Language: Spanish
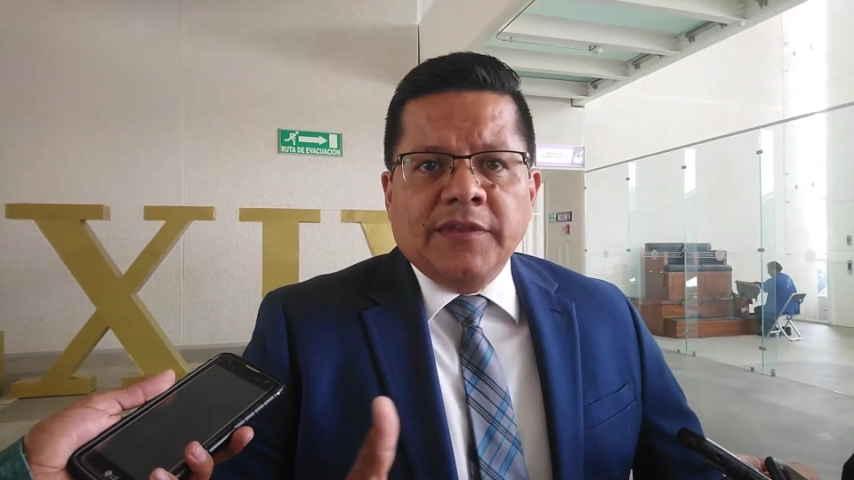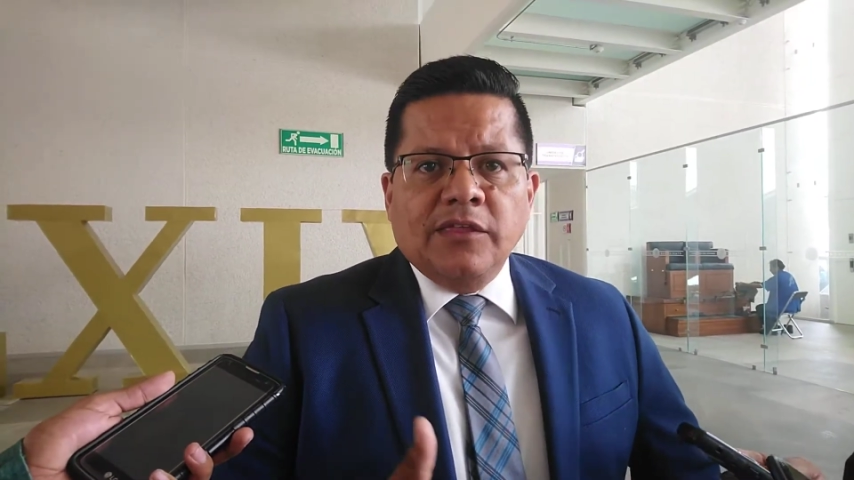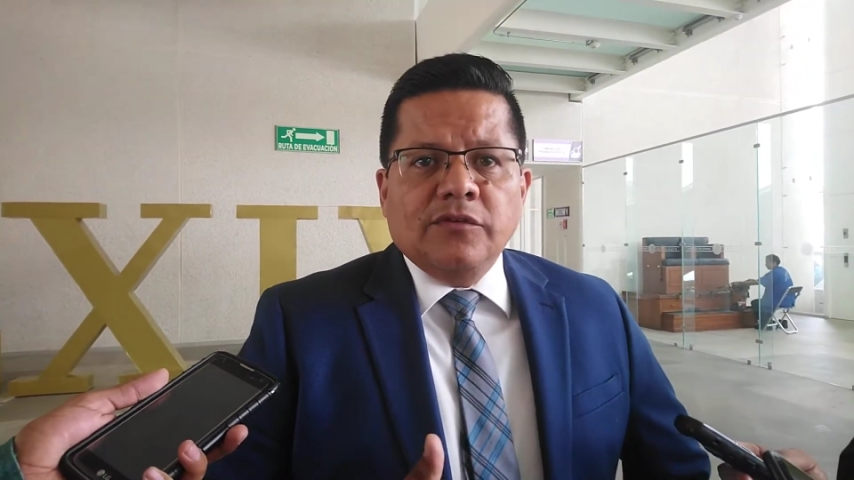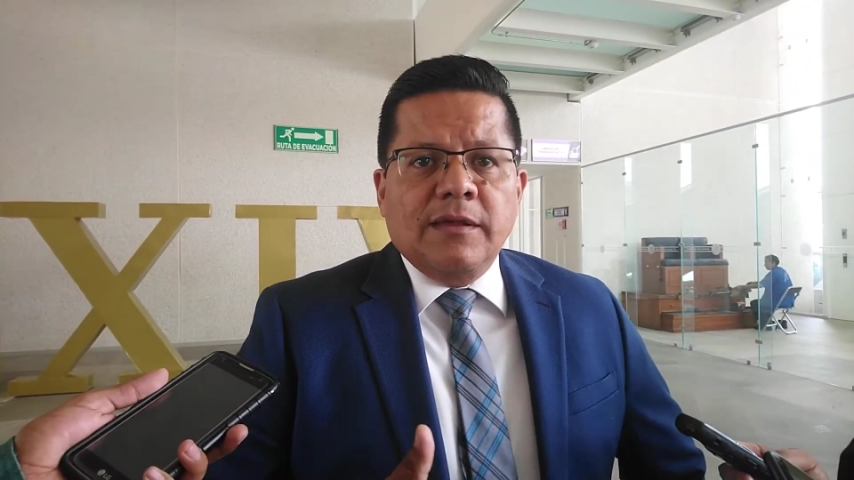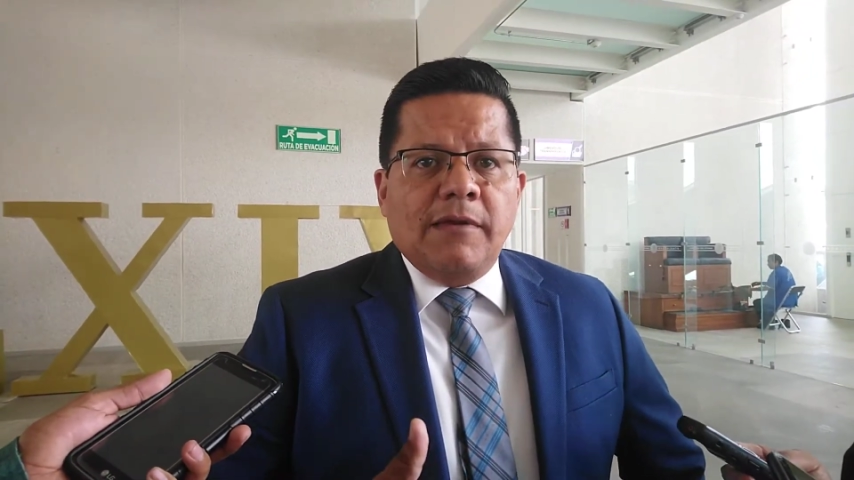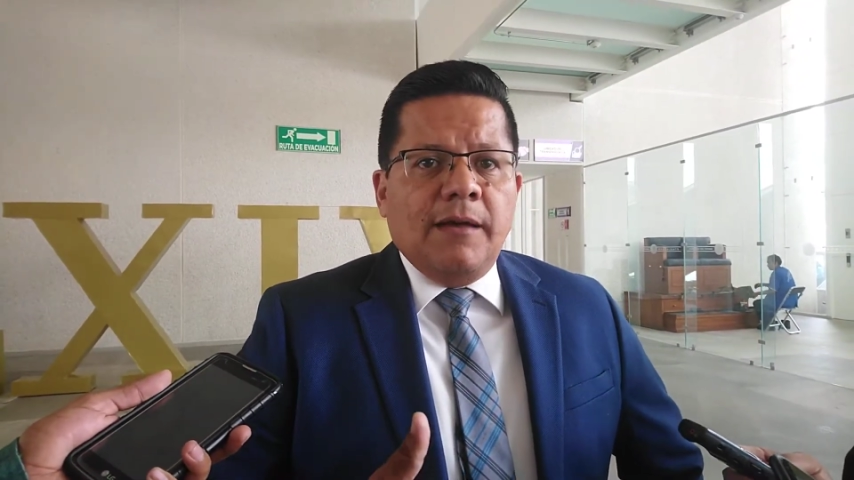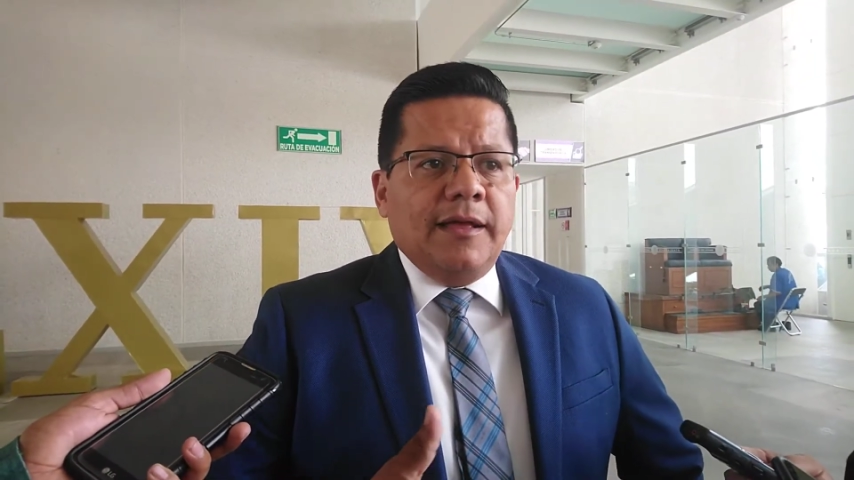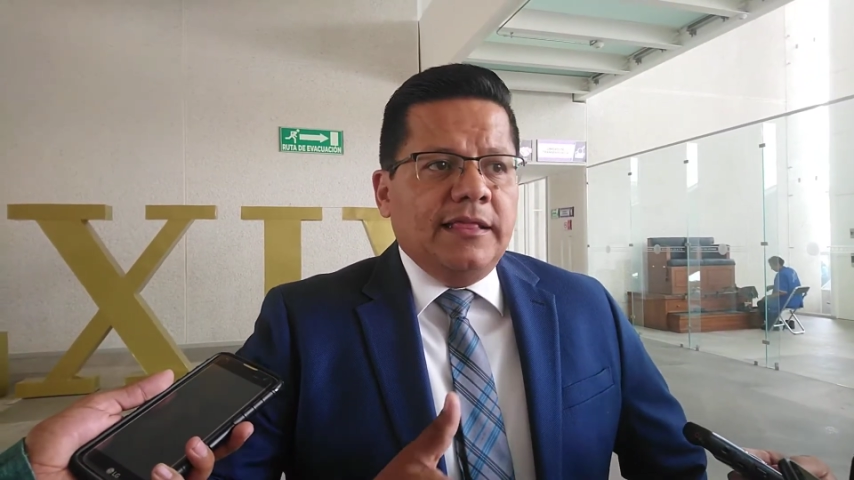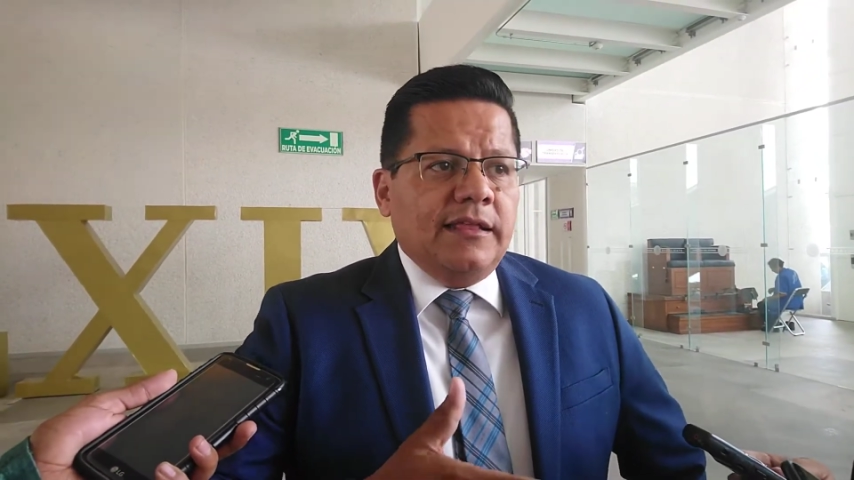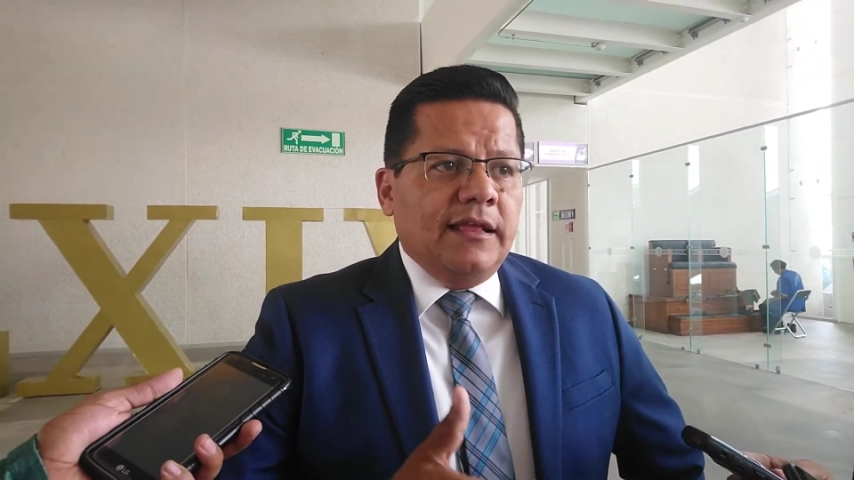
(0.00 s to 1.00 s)
Que nos
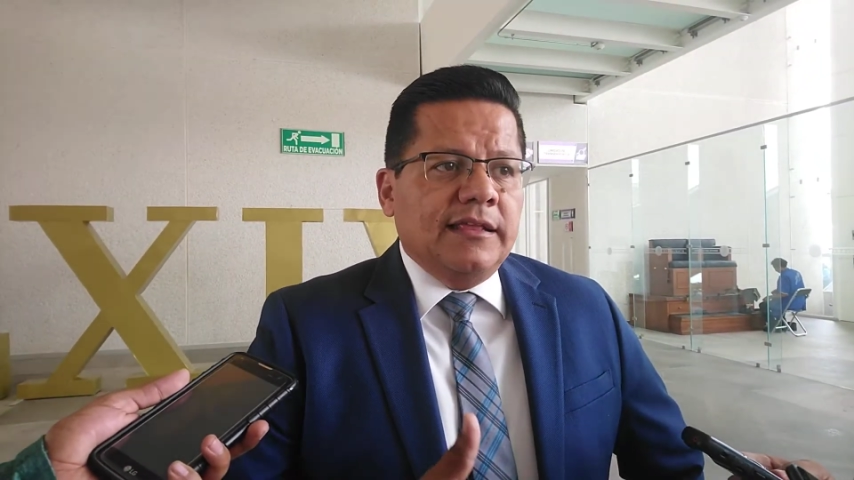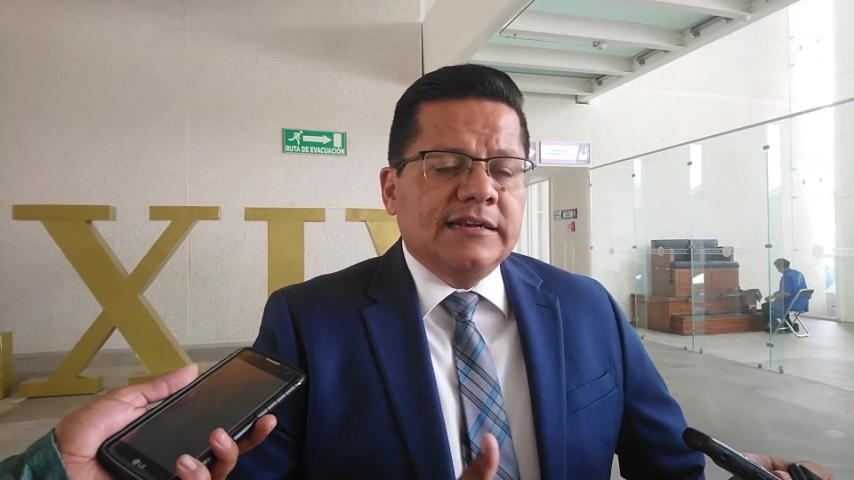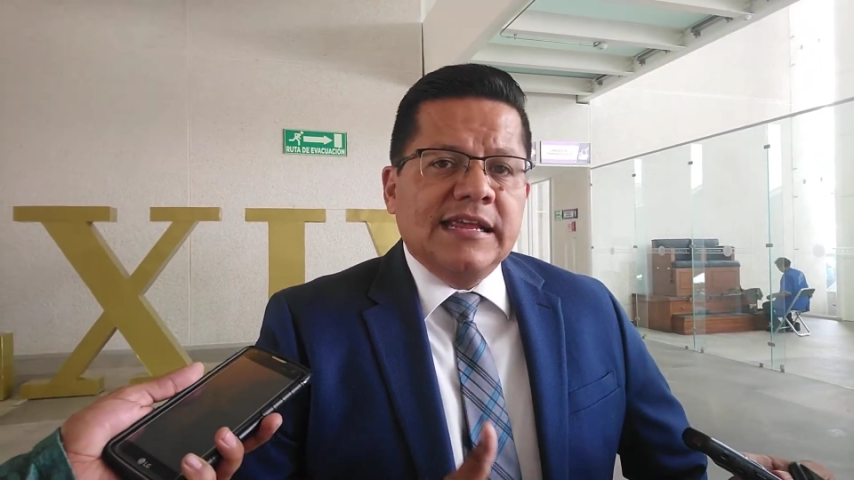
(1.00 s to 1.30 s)
hablaban de tener